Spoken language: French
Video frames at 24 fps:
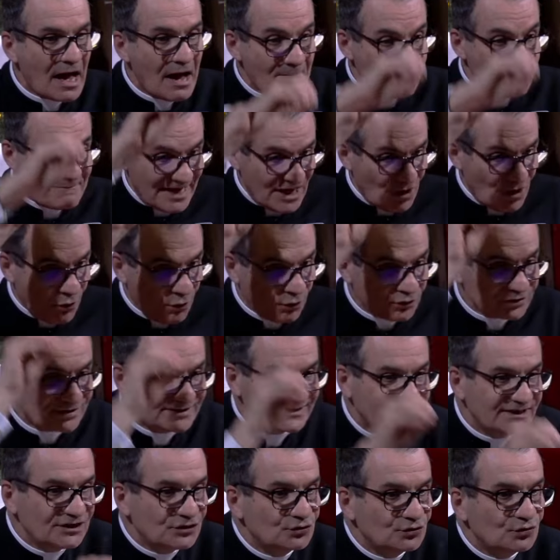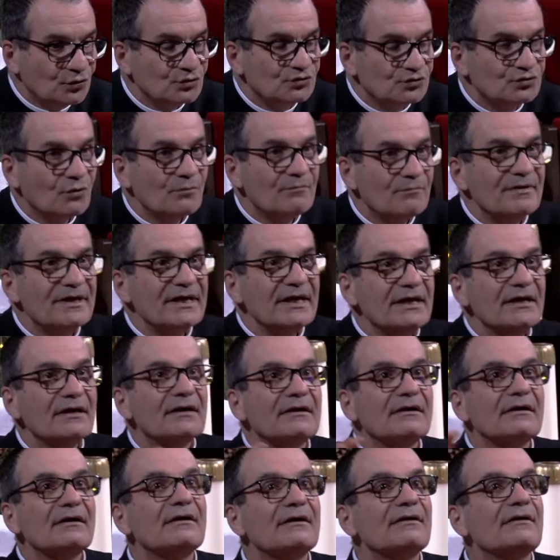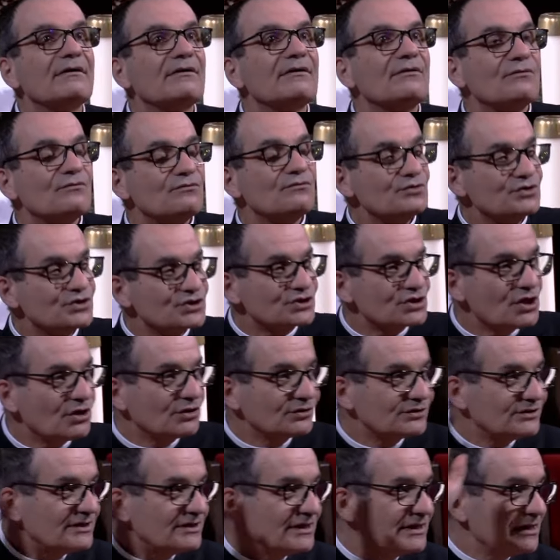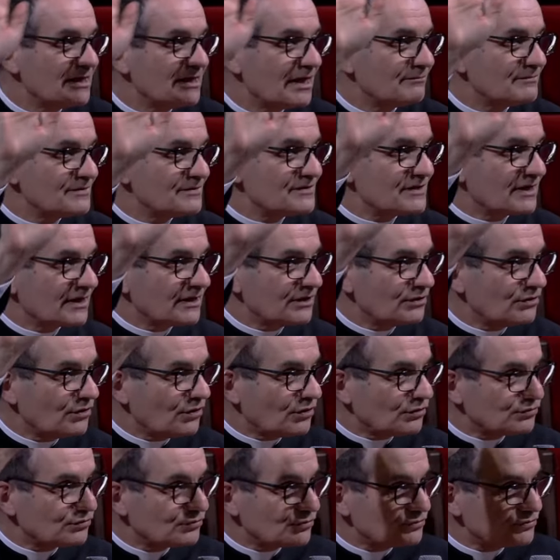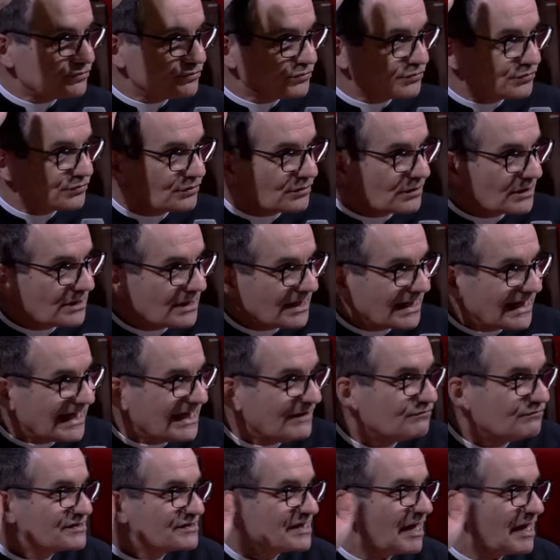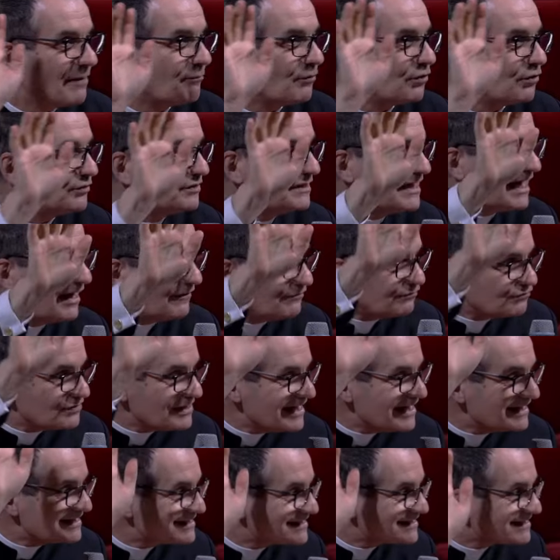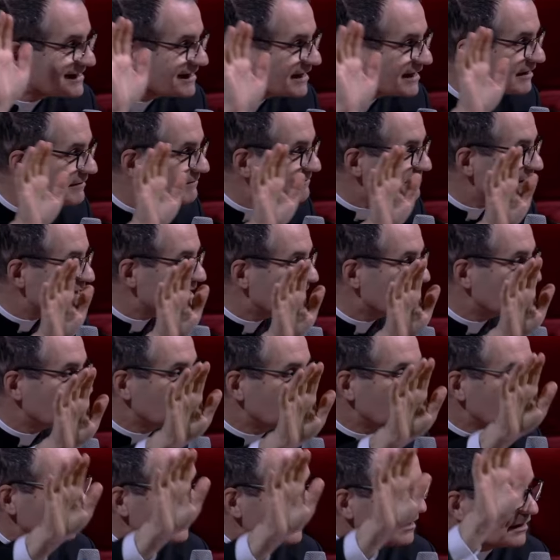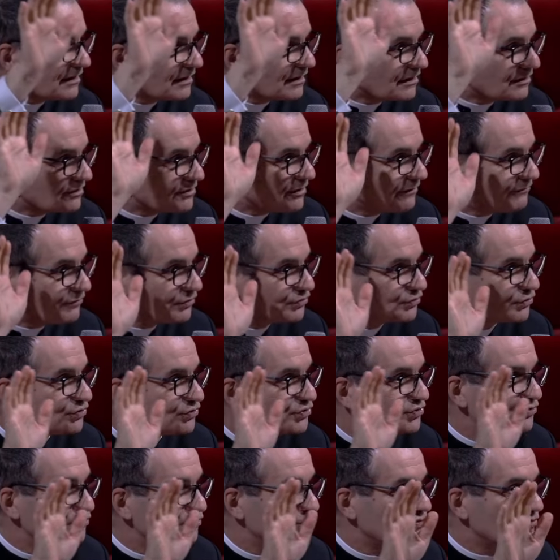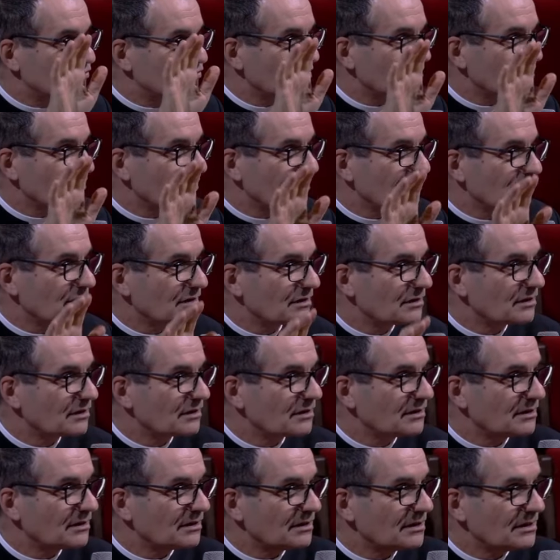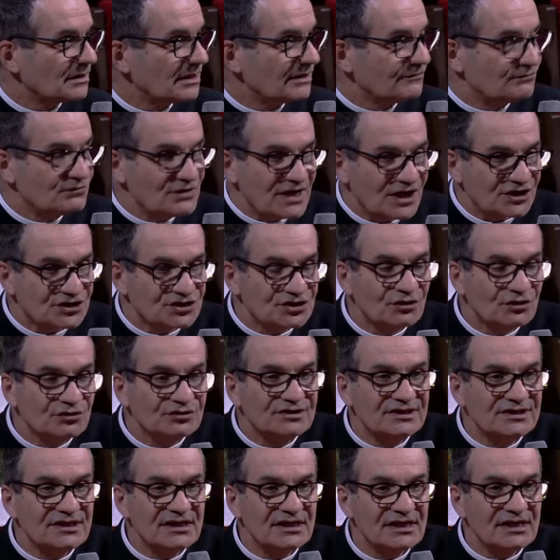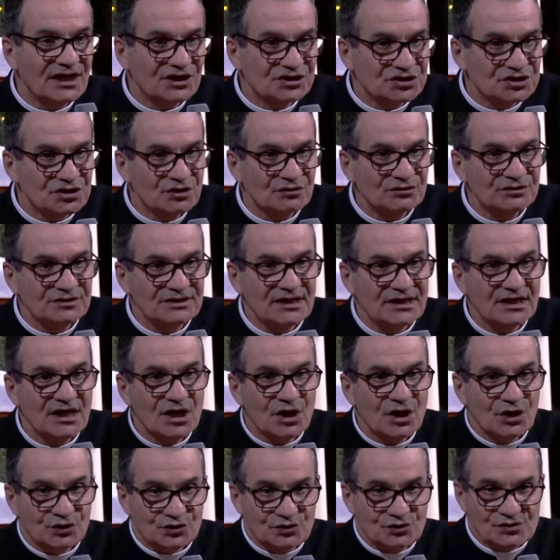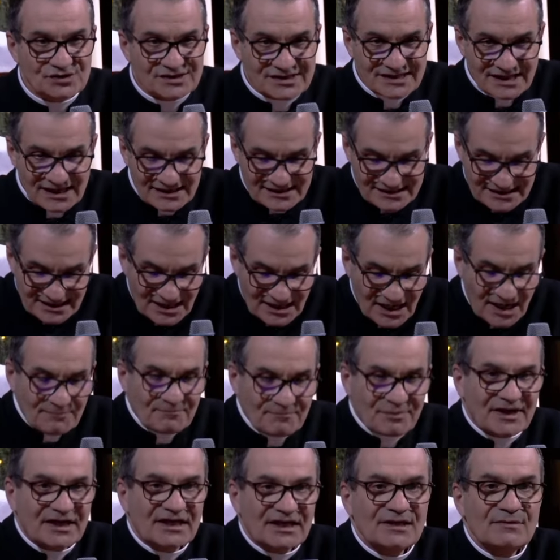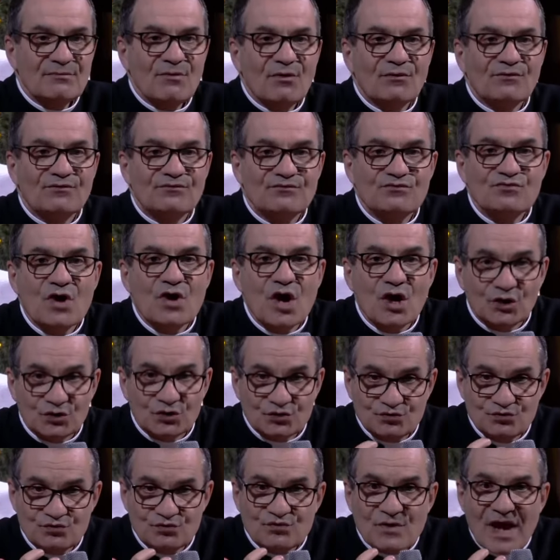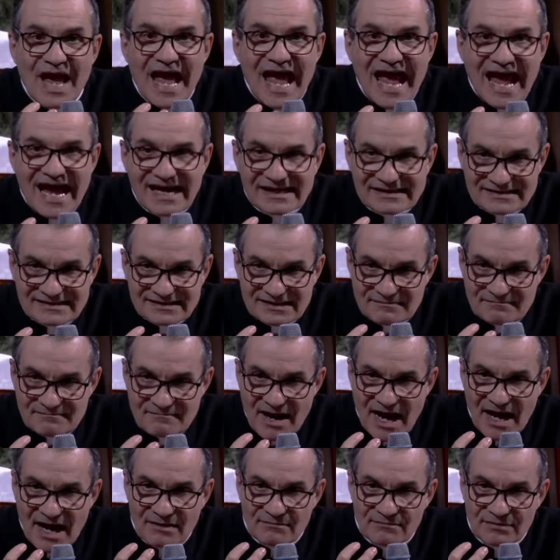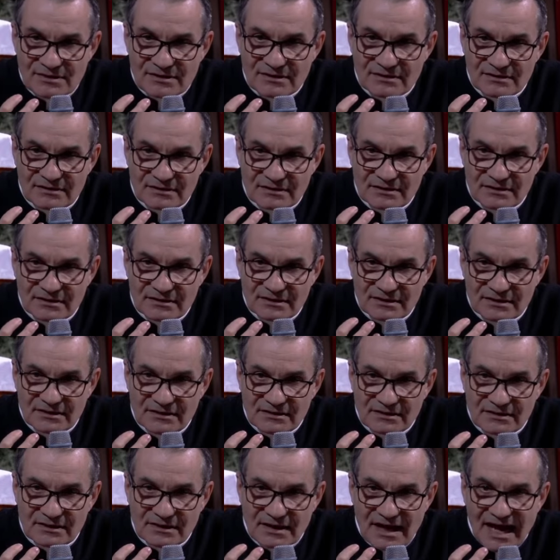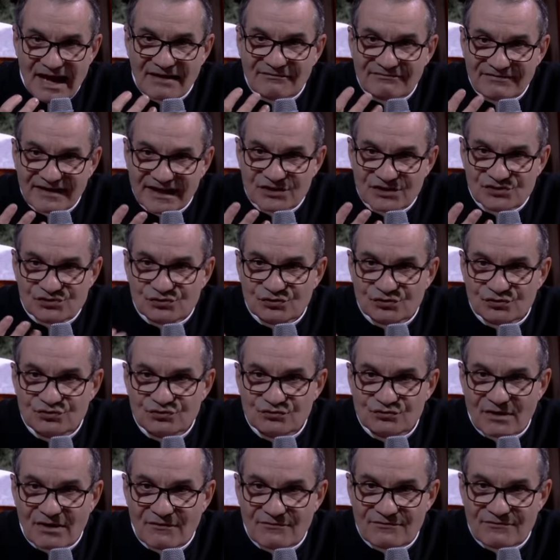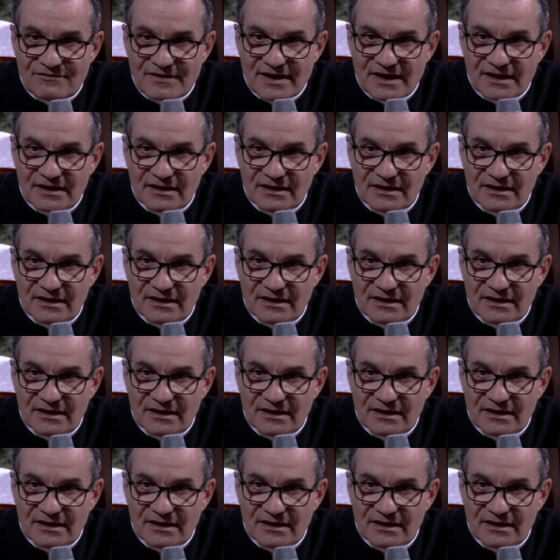Mais aussitôt tombé, vous chantez la miséricorde de Dieu et apprenez à vous laisser aimer dans votre chute. Et vous la chantez, la chantez, jusqu'à ce qu'elle imprime en vous, tu es aimable avec ce que tu as fait.